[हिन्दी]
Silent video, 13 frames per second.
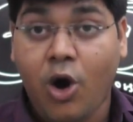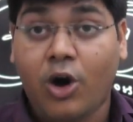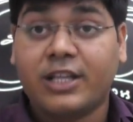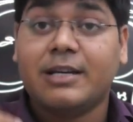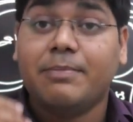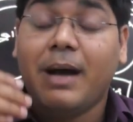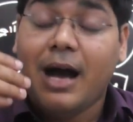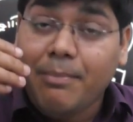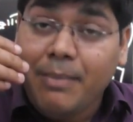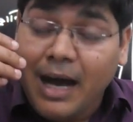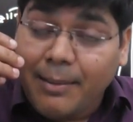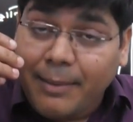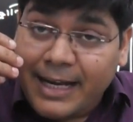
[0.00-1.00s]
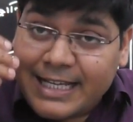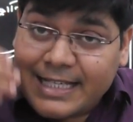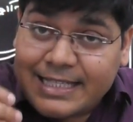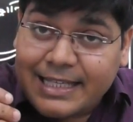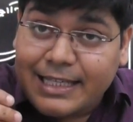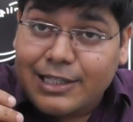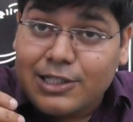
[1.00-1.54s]
और जब हम हमारी
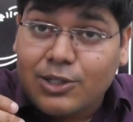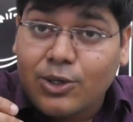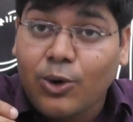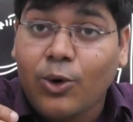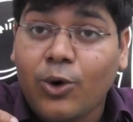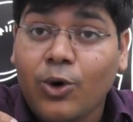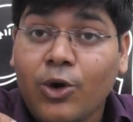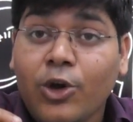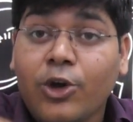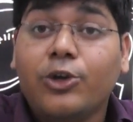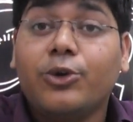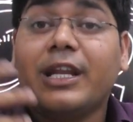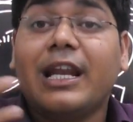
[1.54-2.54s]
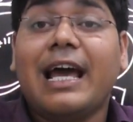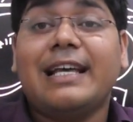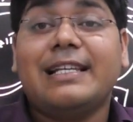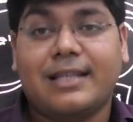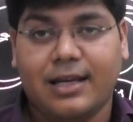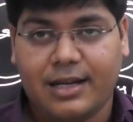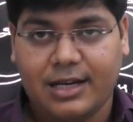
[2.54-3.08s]
स्किल्स को
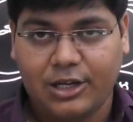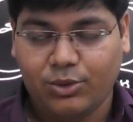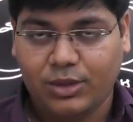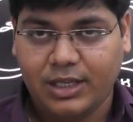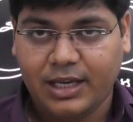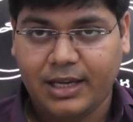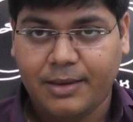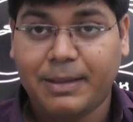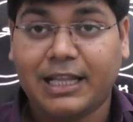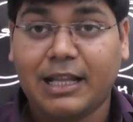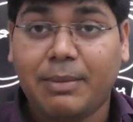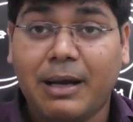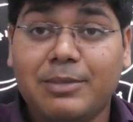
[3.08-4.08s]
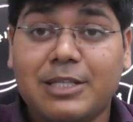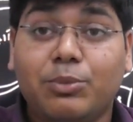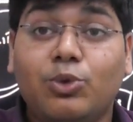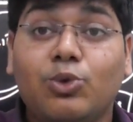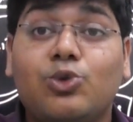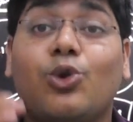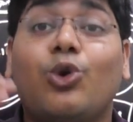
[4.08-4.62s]
यूटिलाइज कर रहे होते हैं मतलब हम
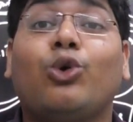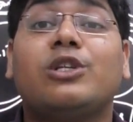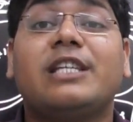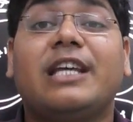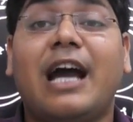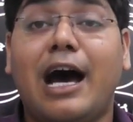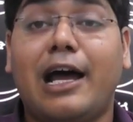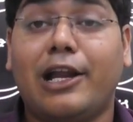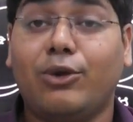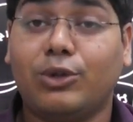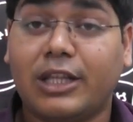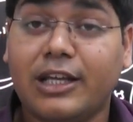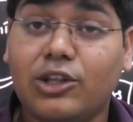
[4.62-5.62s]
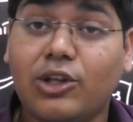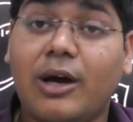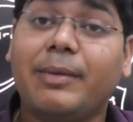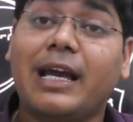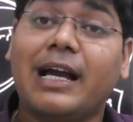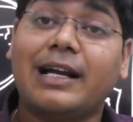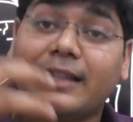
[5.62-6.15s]
जब दूसरों को सिखा रहे होते हैं तो
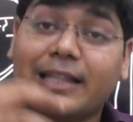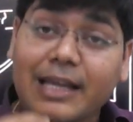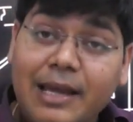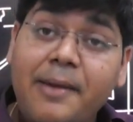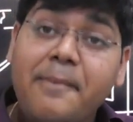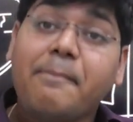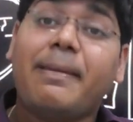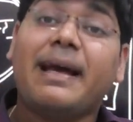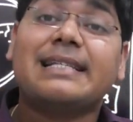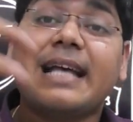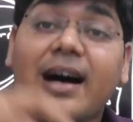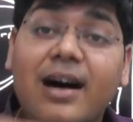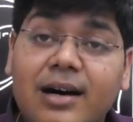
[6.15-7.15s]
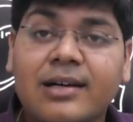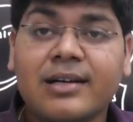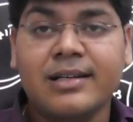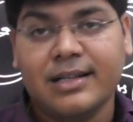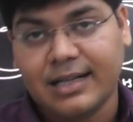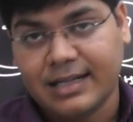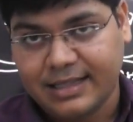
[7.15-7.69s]
हम क्या करते हैं पैसा
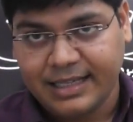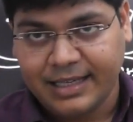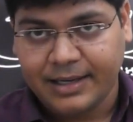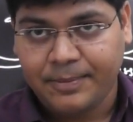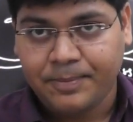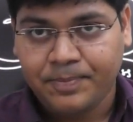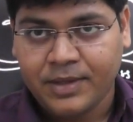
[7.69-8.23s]
अर्न करते हैं